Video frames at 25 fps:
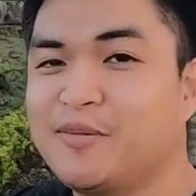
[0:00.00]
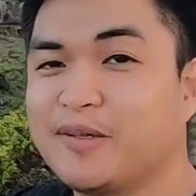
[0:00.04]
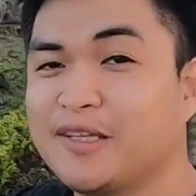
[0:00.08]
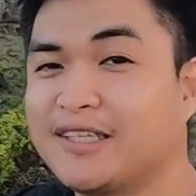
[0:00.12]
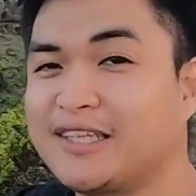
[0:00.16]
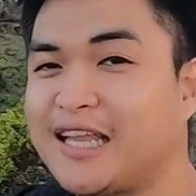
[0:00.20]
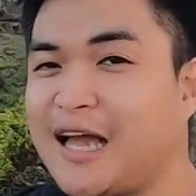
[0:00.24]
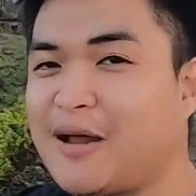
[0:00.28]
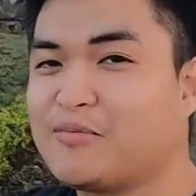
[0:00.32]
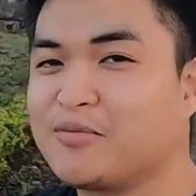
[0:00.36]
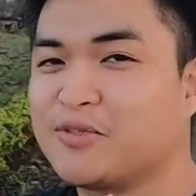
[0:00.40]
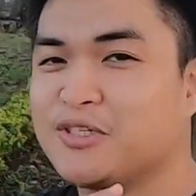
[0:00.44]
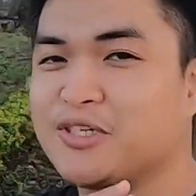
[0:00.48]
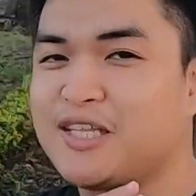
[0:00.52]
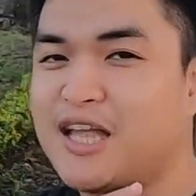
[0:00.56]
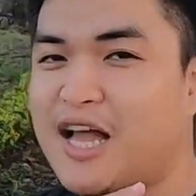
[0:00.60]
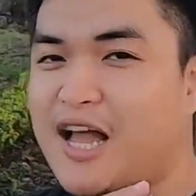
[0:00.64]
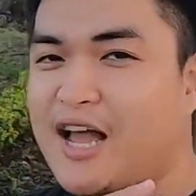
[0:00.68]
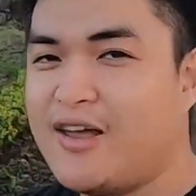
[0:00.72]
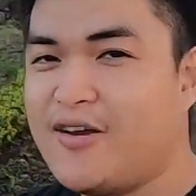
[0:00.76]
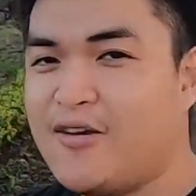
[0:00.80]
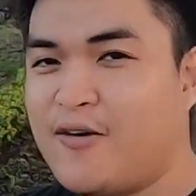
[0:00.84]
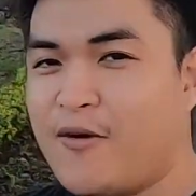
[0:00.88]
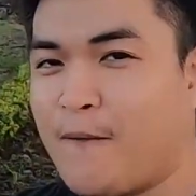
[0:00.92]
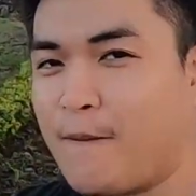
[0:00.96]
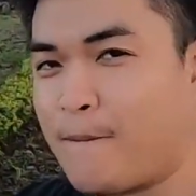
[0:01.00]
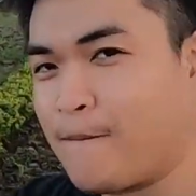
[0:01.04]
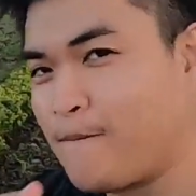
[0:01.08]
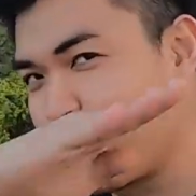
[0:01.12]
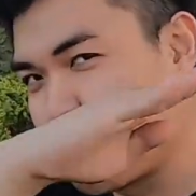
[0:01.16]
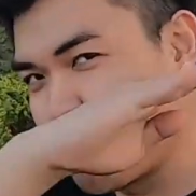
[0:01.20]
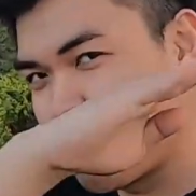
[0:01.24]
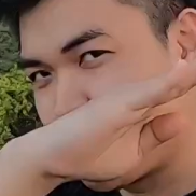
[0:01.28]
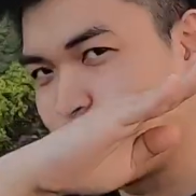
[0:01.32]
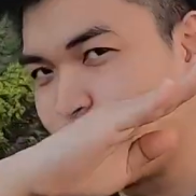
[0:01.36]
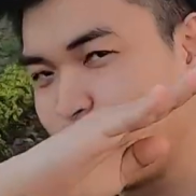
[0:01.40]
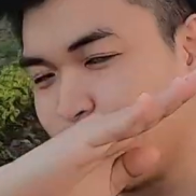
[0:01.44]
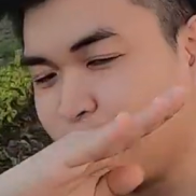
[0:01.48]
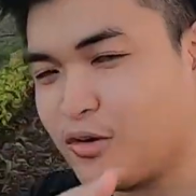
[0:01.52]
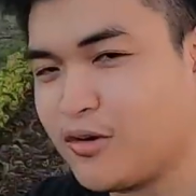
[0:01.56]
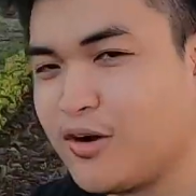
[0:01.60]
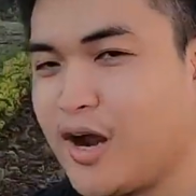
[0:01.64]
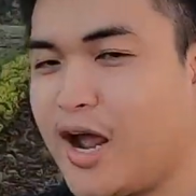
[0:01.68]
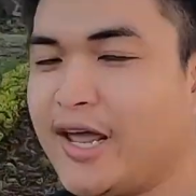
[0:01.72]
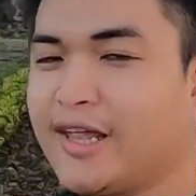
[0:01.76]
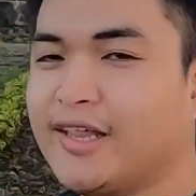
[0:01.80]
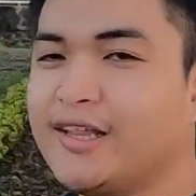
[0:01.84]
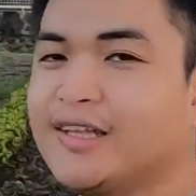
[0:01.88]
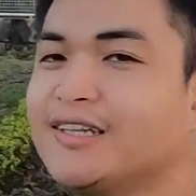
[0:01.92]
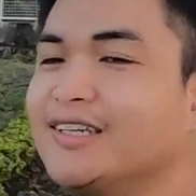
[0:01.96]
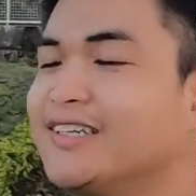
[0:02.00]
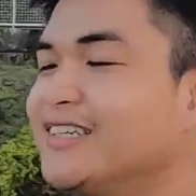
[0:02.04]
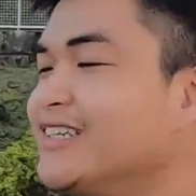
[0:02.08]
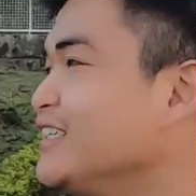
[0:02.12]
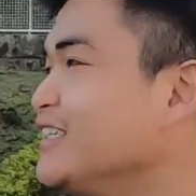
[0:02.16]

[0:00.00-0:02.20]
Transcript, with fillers: Patatapos na tayo. Alright.